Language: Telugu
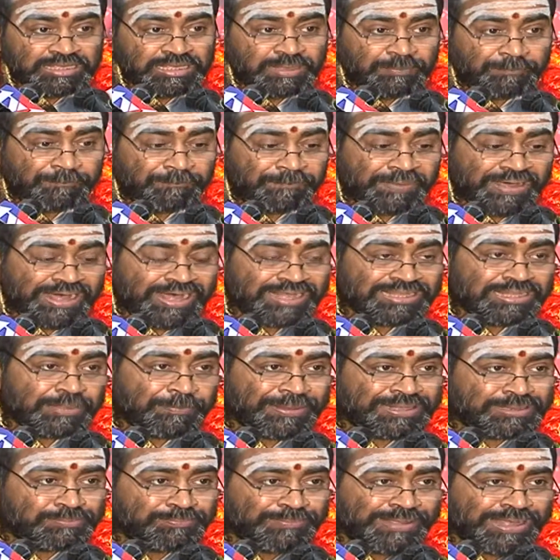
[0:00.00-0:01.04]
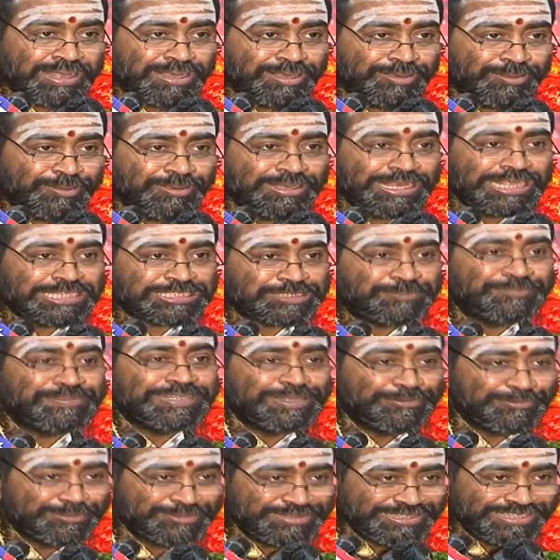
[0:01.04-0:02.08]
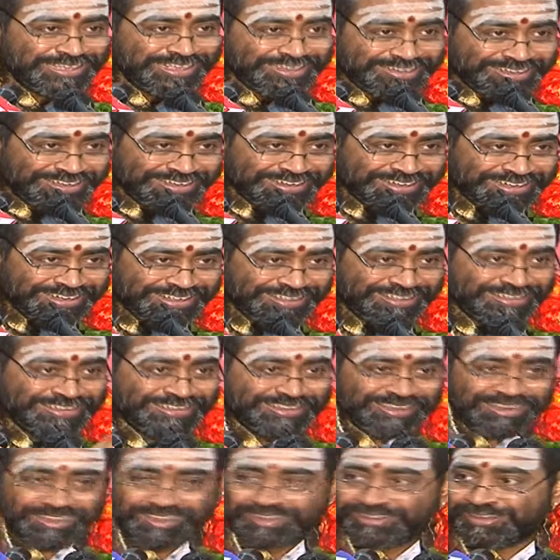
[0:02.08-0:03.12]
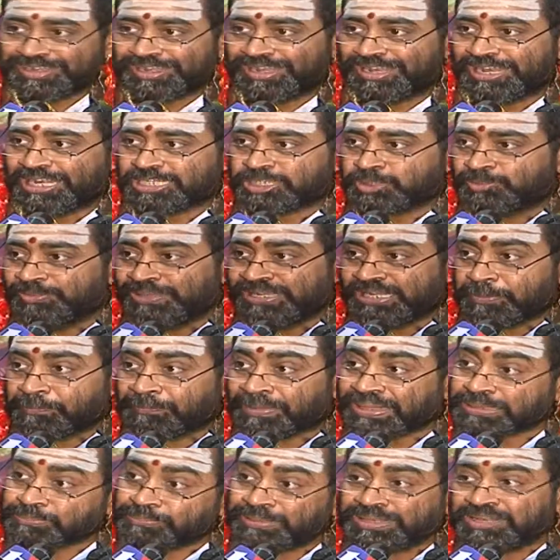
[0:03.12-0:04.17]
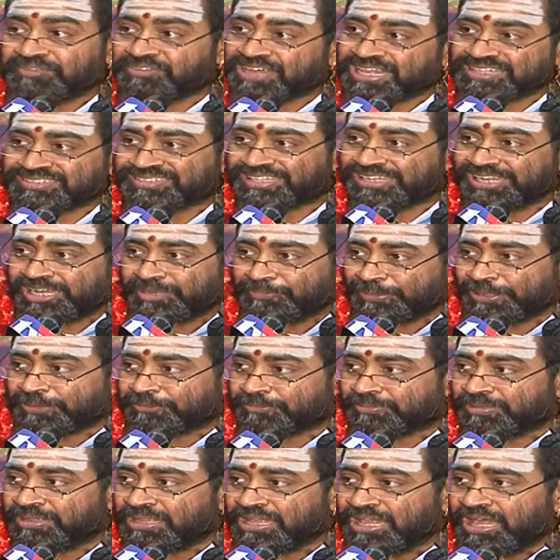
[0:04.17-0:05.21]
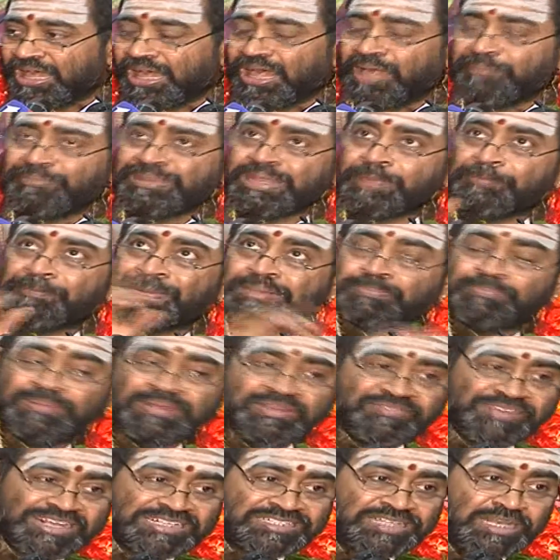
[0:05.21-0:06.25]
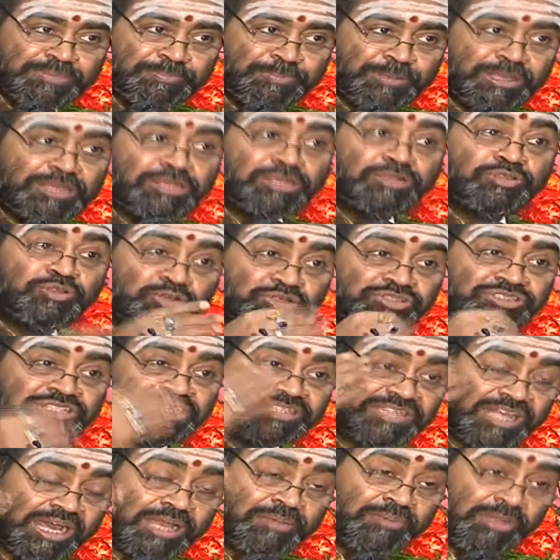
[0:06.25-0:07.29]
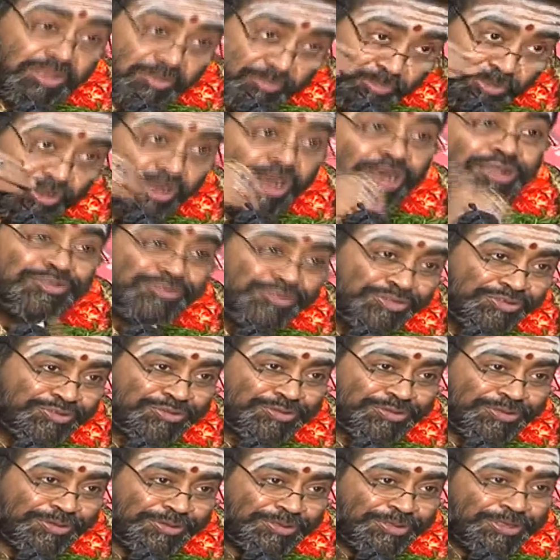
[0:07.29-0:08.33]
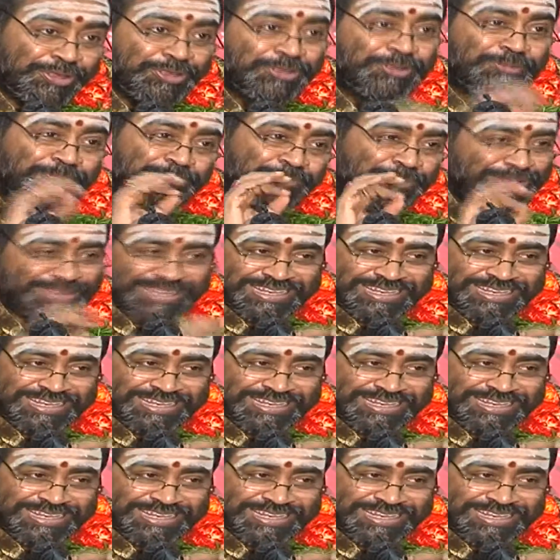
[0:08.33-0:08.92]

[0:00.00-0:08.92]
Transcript: ఈ పాద పద్మాల్లో లక్ష్మీదేవి ఉంది అన్నాడు ఇక్కడ ఎందుకంటే లక్ష్మీకి పద్మనివాసిని అని పేరు ఆమెకి పద్మనివాసని పేరు ఎందుకు వచ్చిందా అని మేము ఎప్పుడూ ఆలోచించుకున్నాం ఇప్పుడు